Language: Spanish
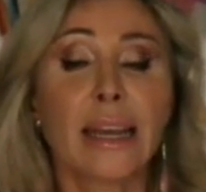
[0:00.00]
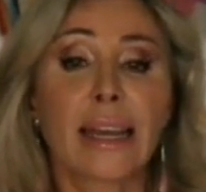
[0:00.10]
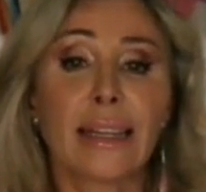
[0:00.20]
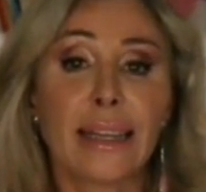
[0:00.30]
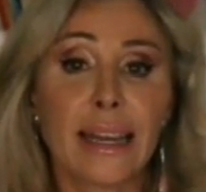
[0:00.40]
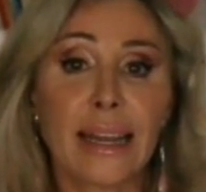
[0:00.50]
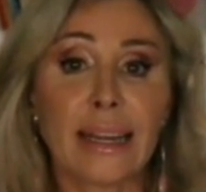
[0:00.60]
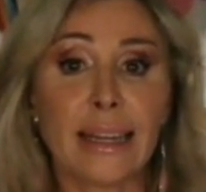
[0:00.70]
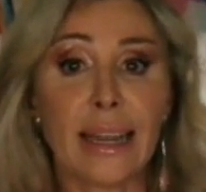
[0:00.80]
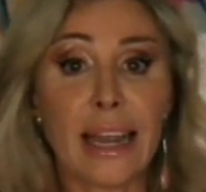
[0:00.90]
que
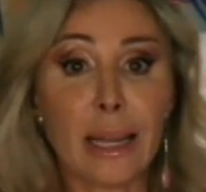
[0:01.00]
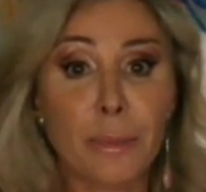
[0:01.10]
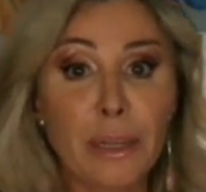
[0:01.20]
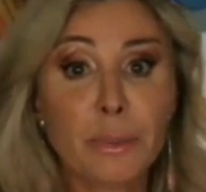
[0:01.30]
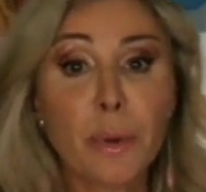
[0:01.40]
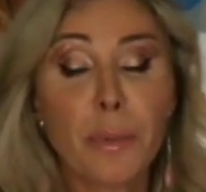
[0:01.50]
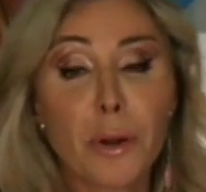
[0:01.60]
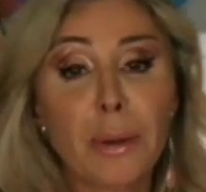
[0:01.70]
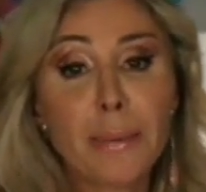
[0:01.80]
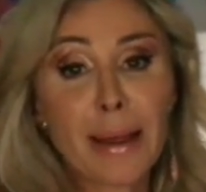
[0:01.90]
tengan el mismo
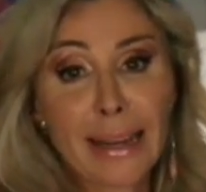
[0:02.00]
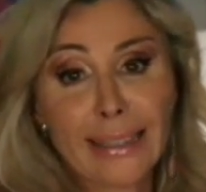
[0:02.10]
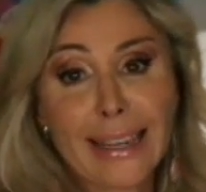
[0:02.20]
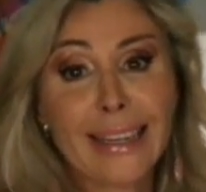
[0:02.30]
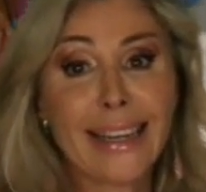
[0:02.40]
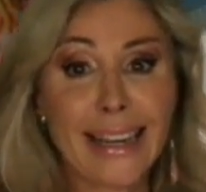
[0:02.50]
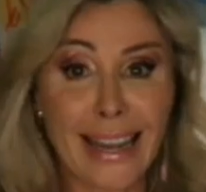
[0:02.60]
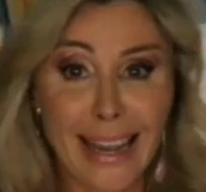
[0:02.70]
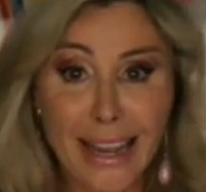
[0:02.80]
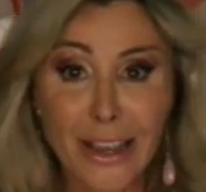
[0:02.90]
problema que tienen
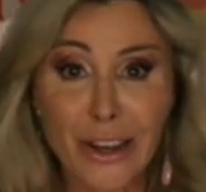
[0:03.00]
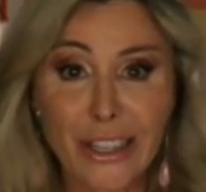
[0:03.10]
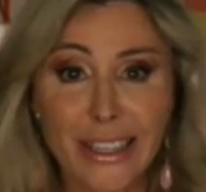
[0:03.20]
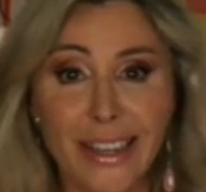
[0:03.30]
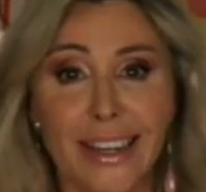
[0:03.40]
ellos